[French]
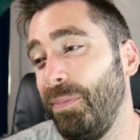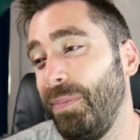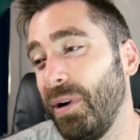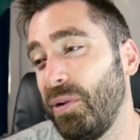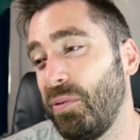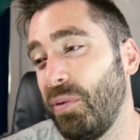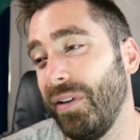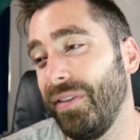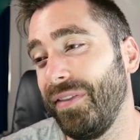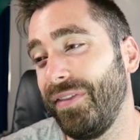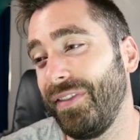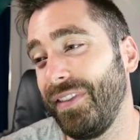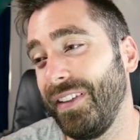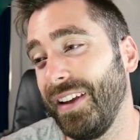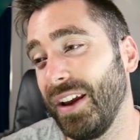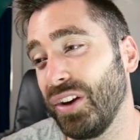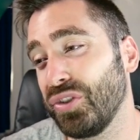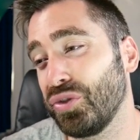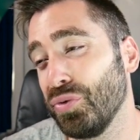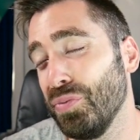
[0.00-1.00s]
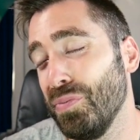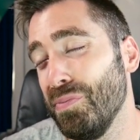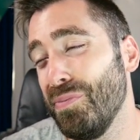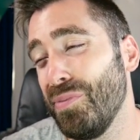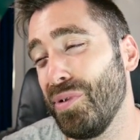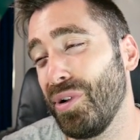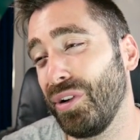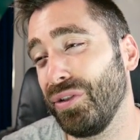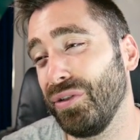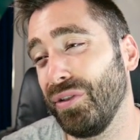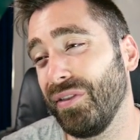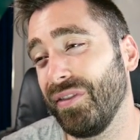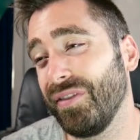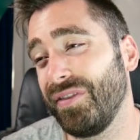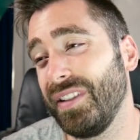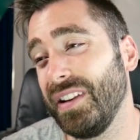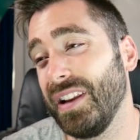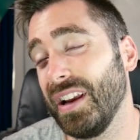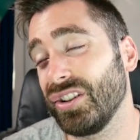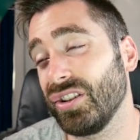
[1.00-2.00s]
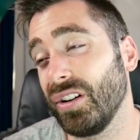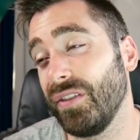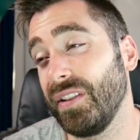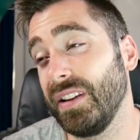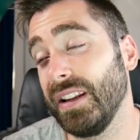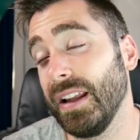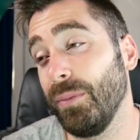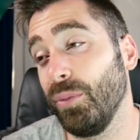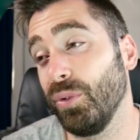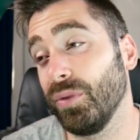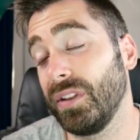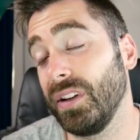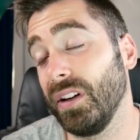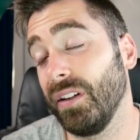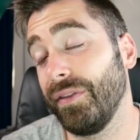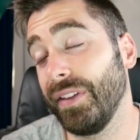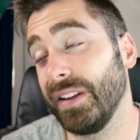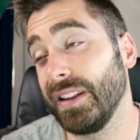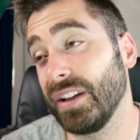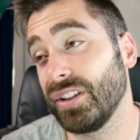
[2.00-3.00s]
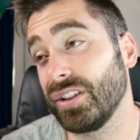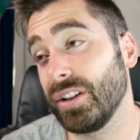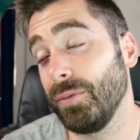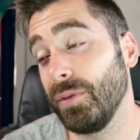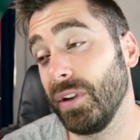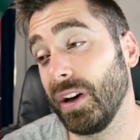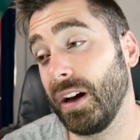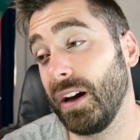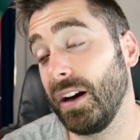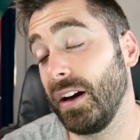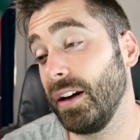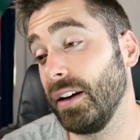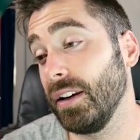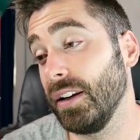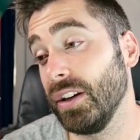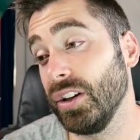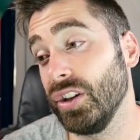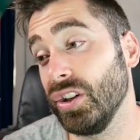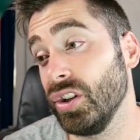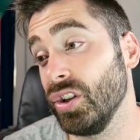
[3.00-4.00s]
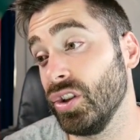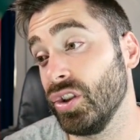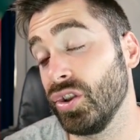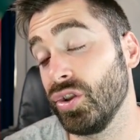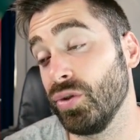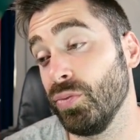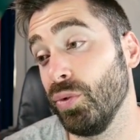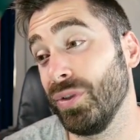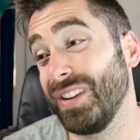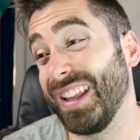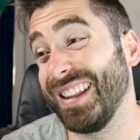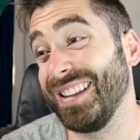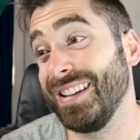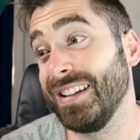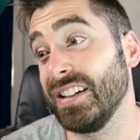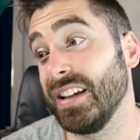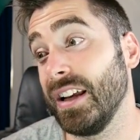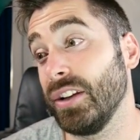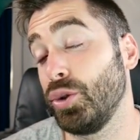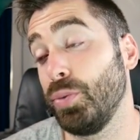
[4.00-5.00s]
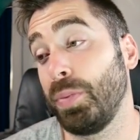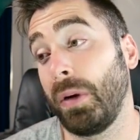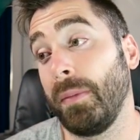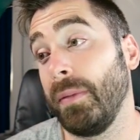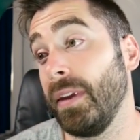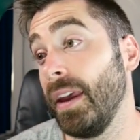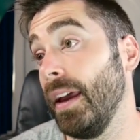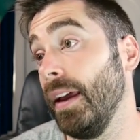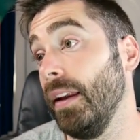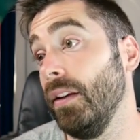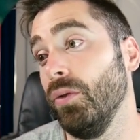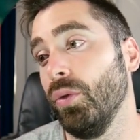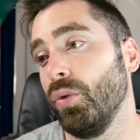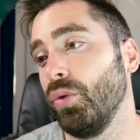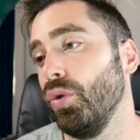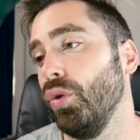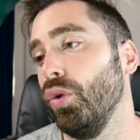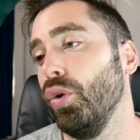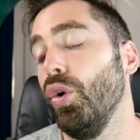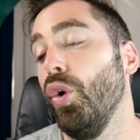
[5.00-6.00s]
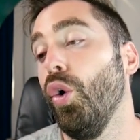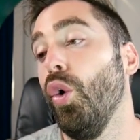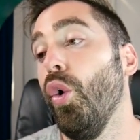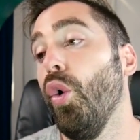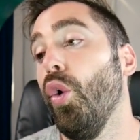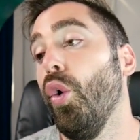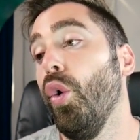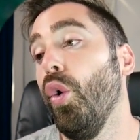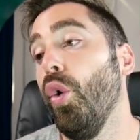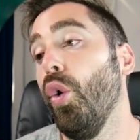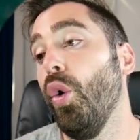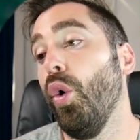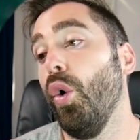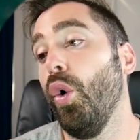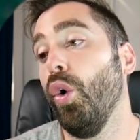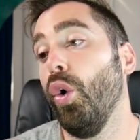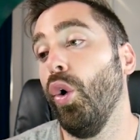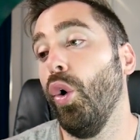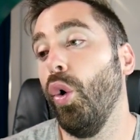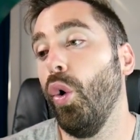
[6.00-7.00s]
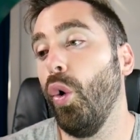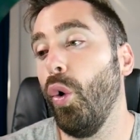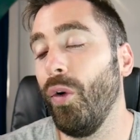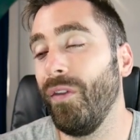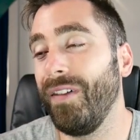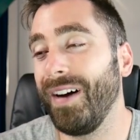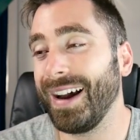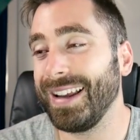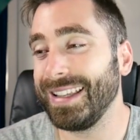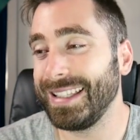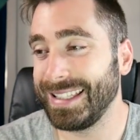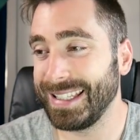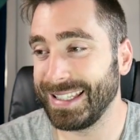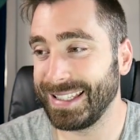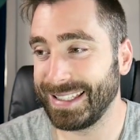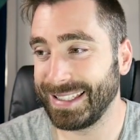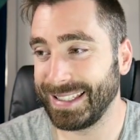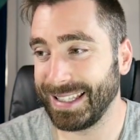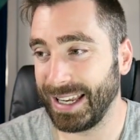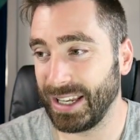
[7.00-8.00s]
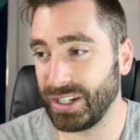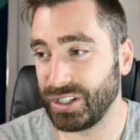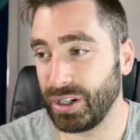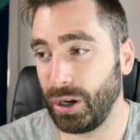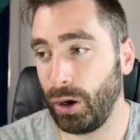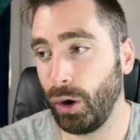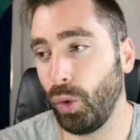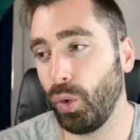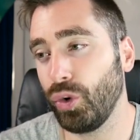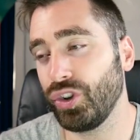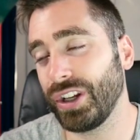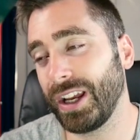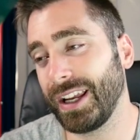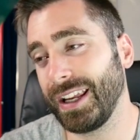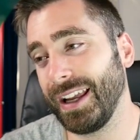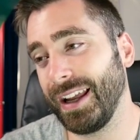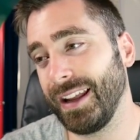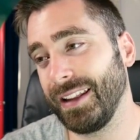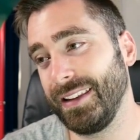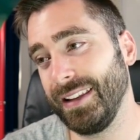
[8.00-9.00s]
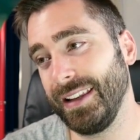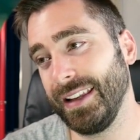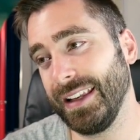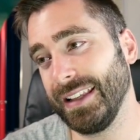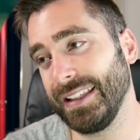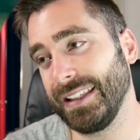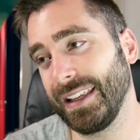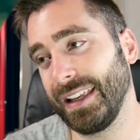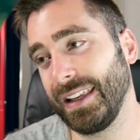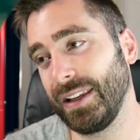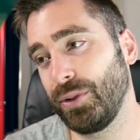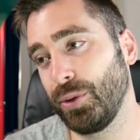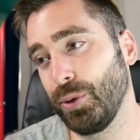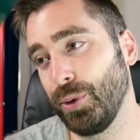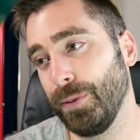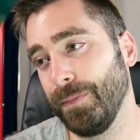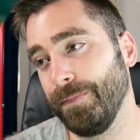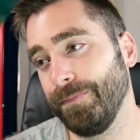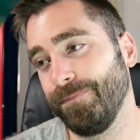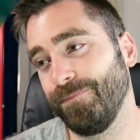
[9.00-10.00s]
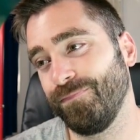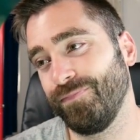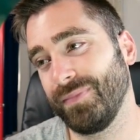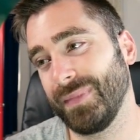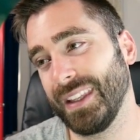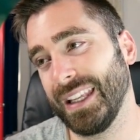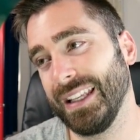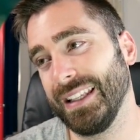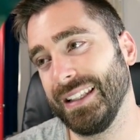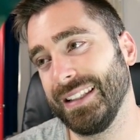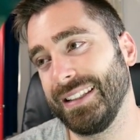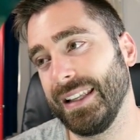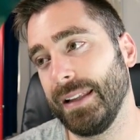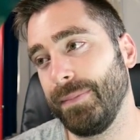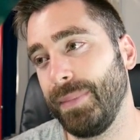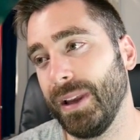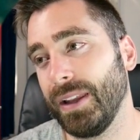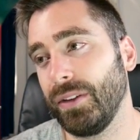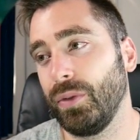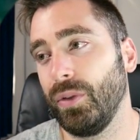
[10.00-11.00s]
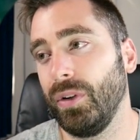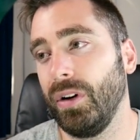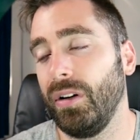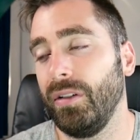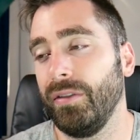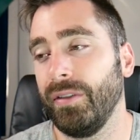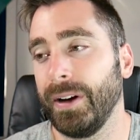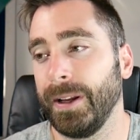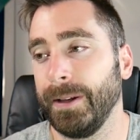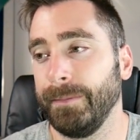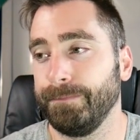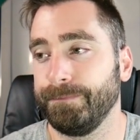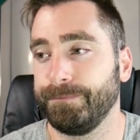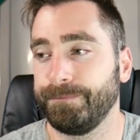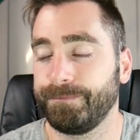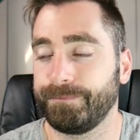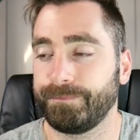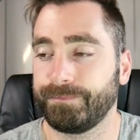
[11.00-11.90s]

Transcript: pas quoi faire. Je meurs dans le village, j'ai envie de la monter en fait la Chemira et je me tape déjà à supprimer elle donc euh, on va rester sage. En gros, j'ai regardé et c'est vrai que cette perso-là, en vrai,